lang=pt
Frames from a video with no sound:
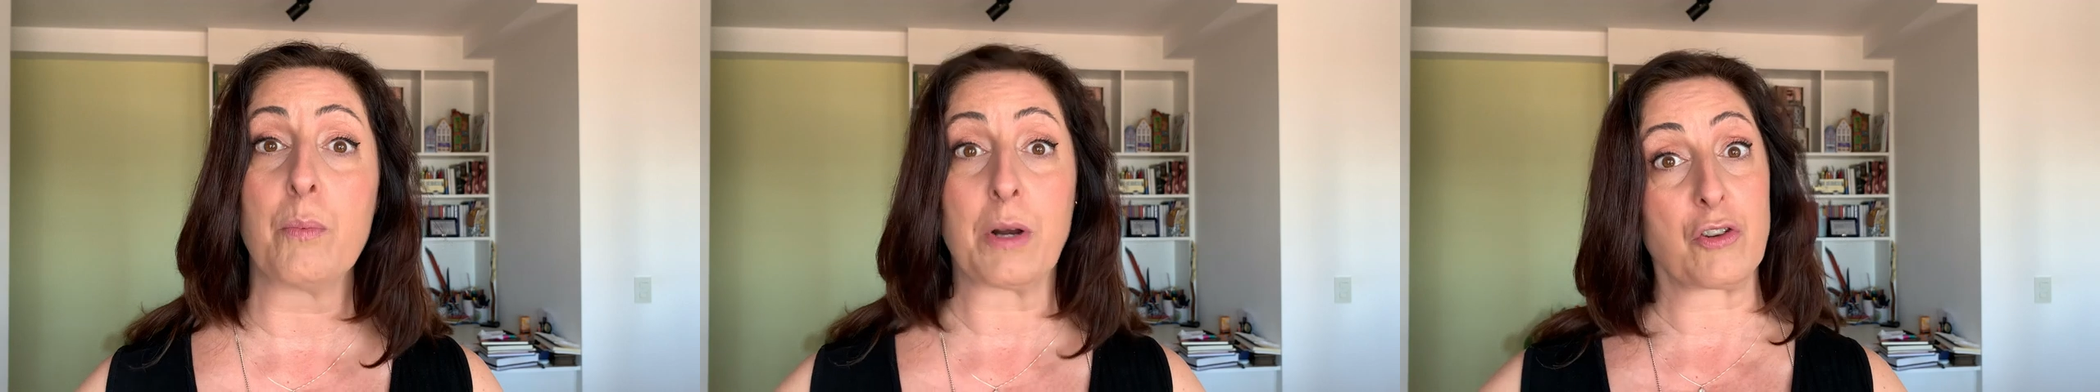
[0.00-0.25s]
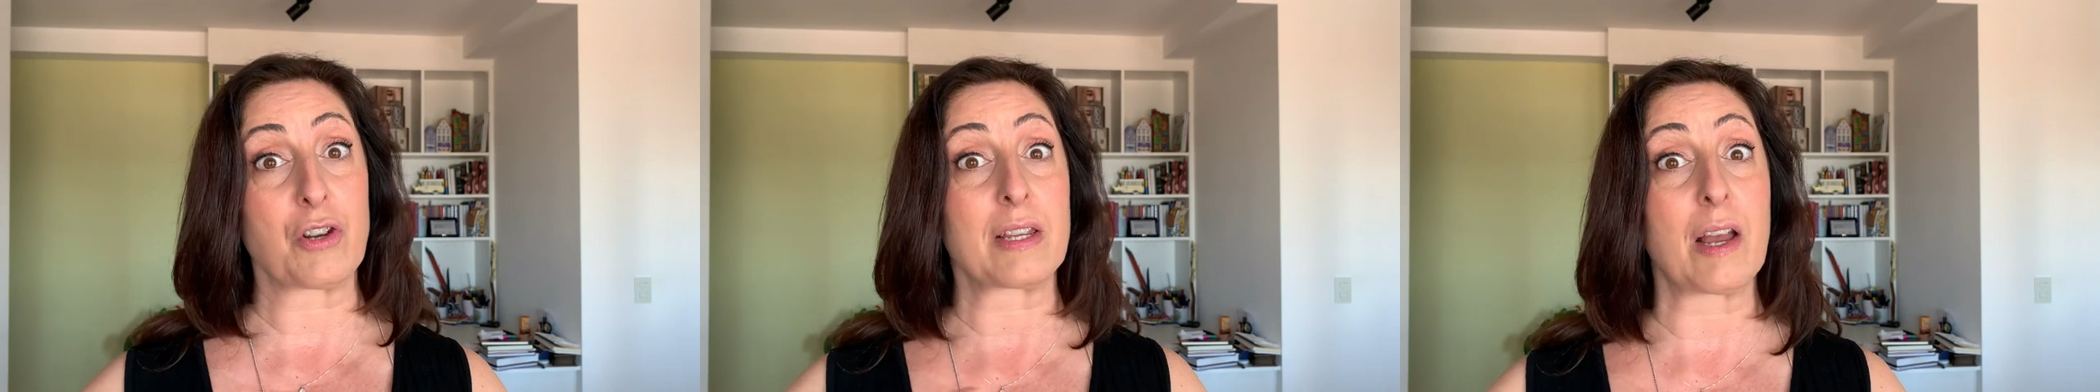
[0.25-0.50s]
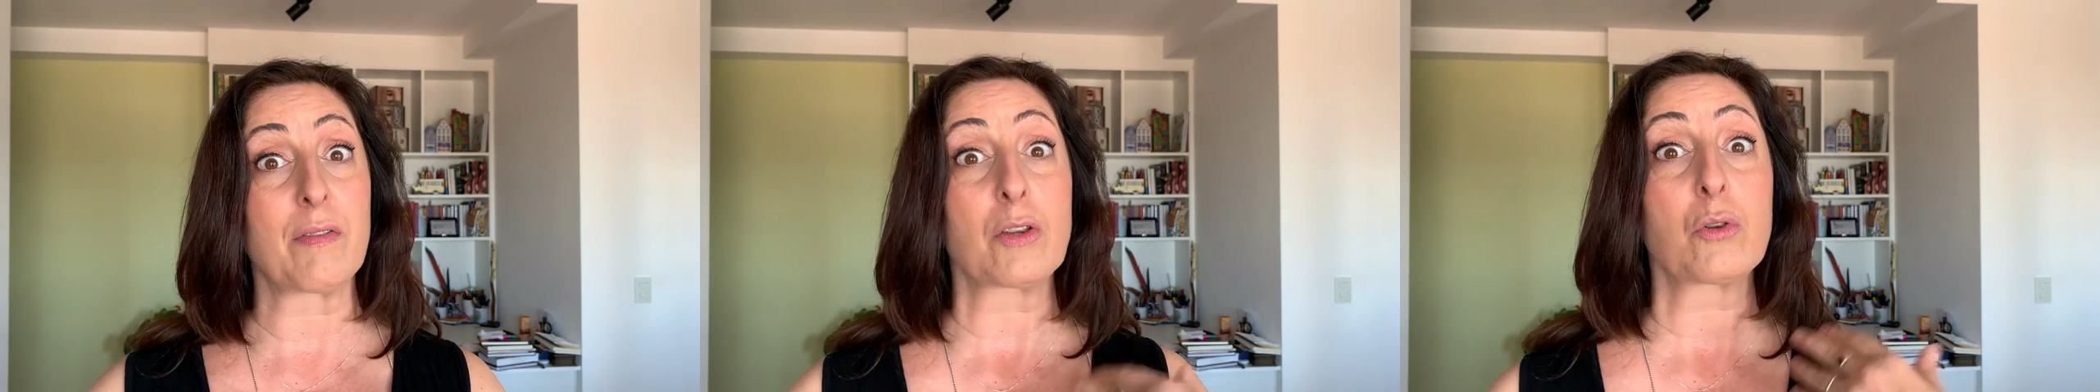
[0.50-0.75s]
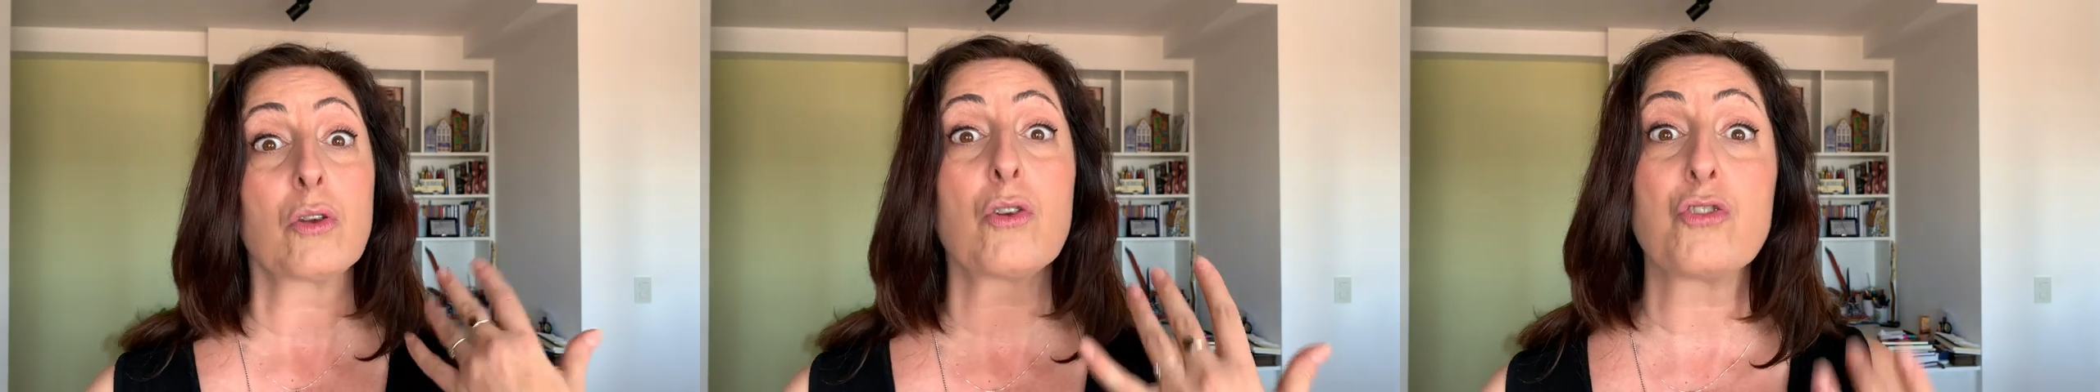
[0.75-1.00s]
porque já estava
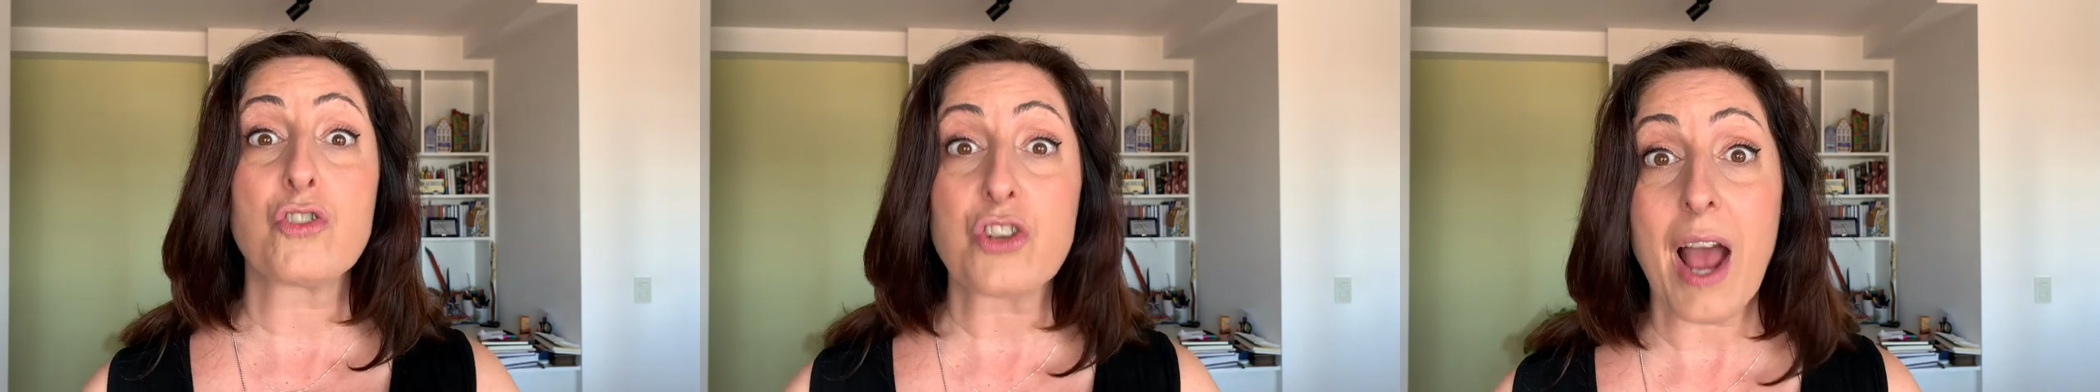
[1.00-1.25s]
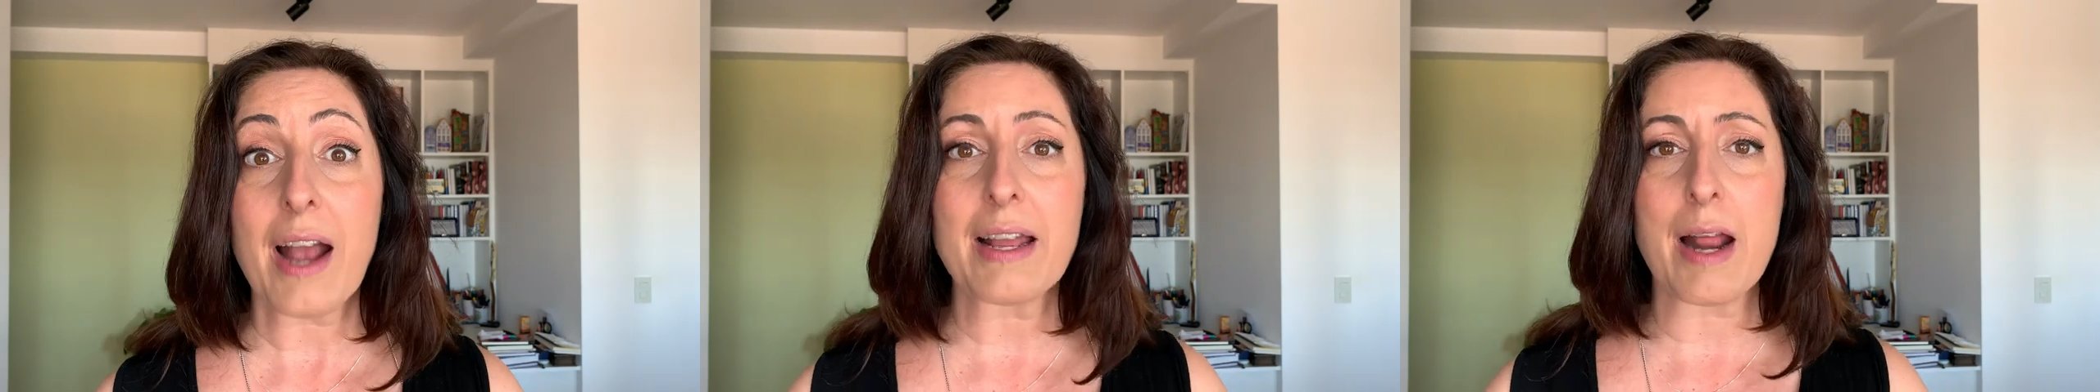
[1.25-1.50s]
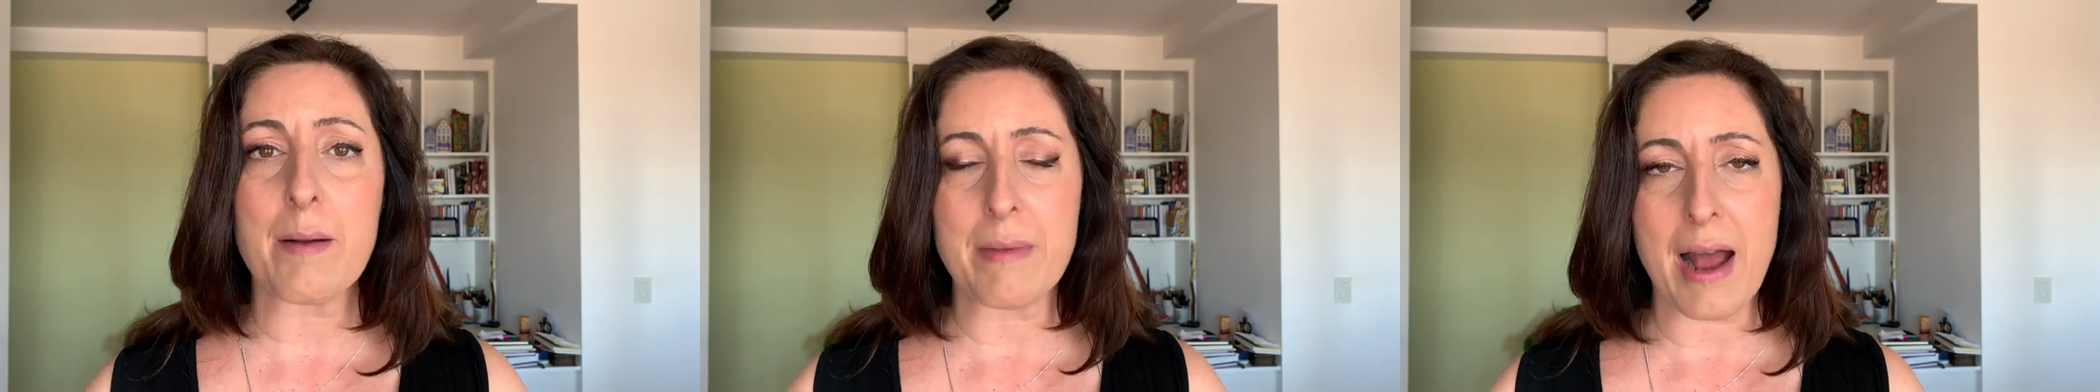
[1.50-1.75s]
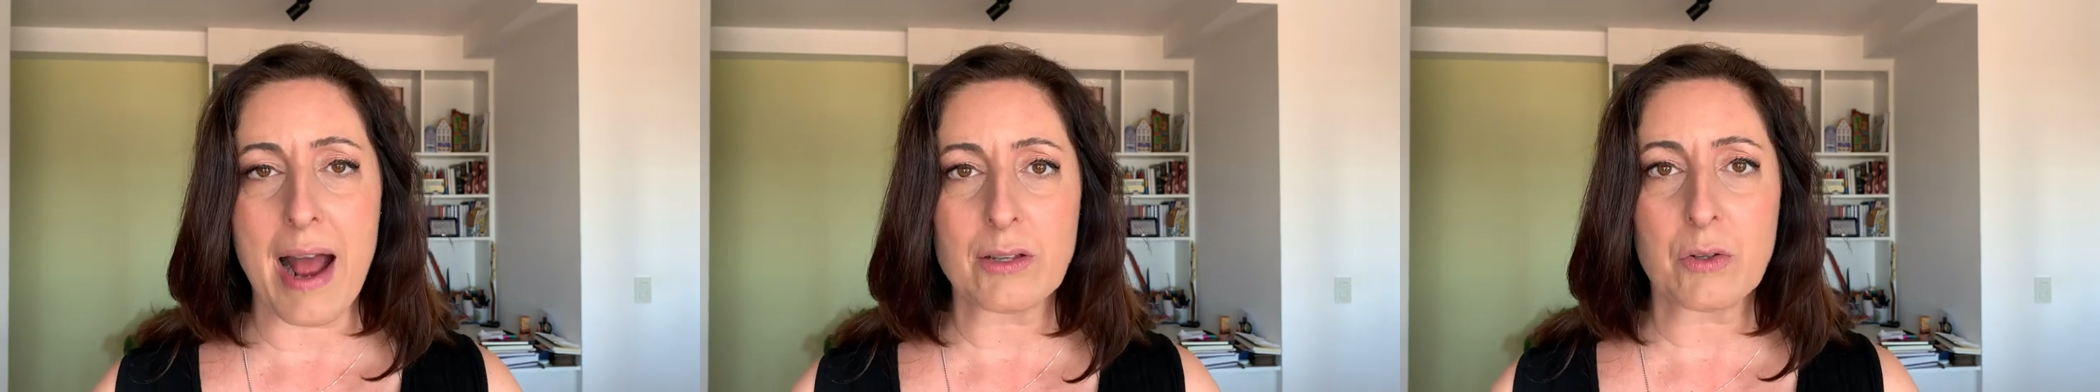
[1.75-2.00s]
todo
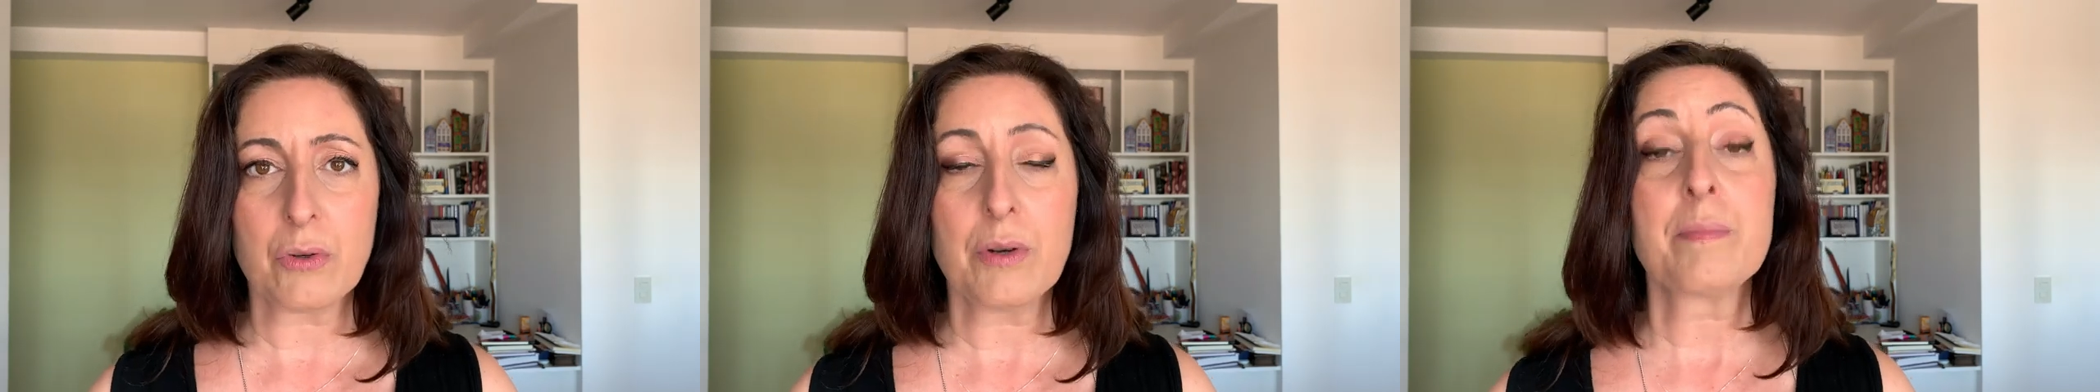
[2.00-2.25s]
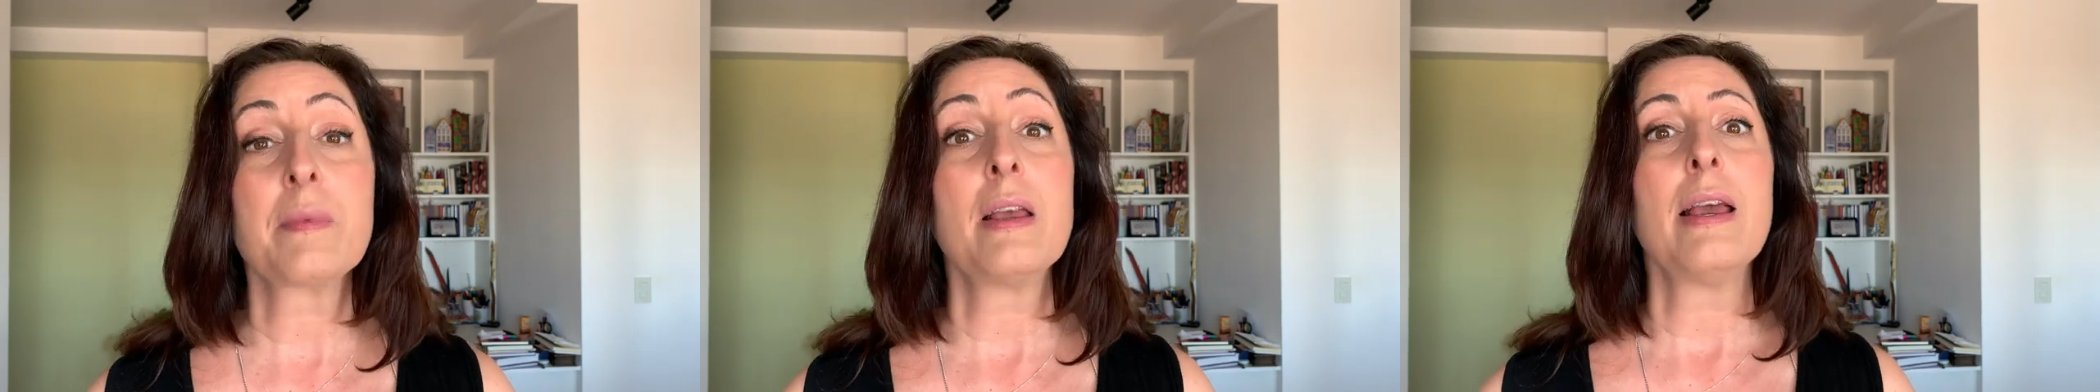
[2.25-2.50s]
diagramado